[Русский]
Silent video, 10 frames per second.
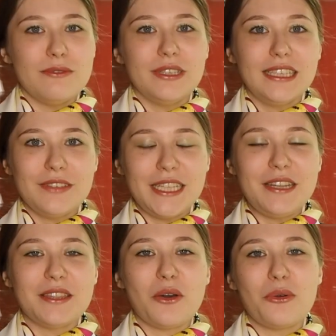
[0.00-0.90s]
В этой
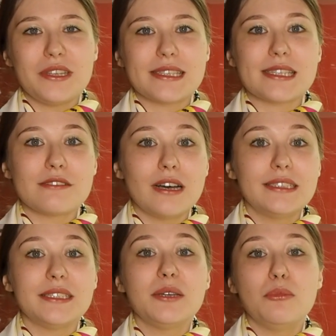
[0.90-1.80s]
витрине находится
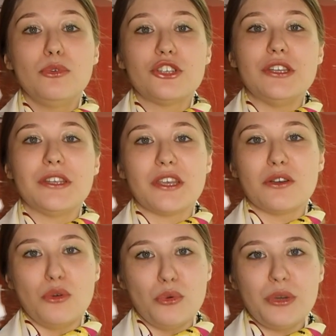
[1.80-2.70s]
складень,
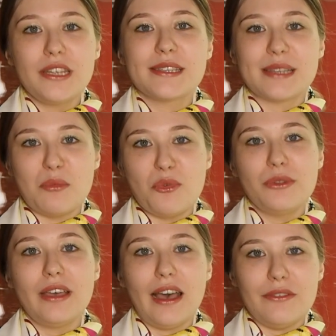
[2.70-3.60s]
мученики Гурий,
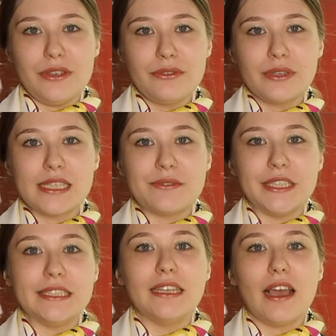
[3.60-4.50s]
Самон, Авив,
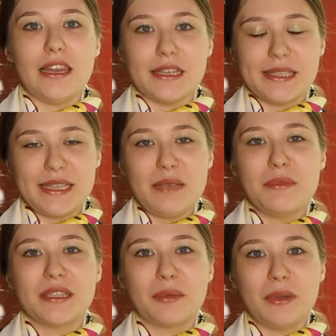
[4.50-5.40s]
святитель
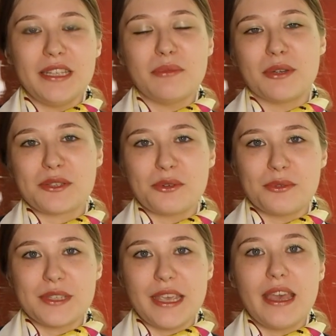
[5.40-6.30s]
Алексей, митрополит
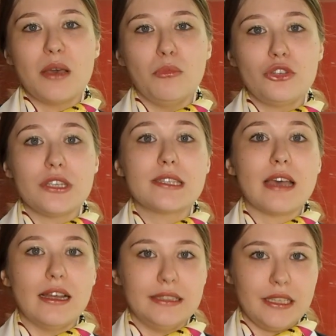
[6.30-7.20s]
Московский,
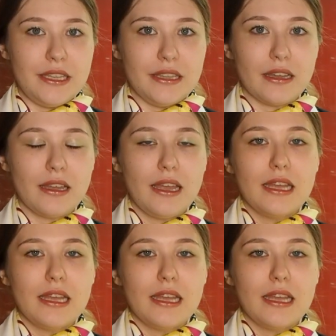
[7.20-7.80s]
мученица Антонина.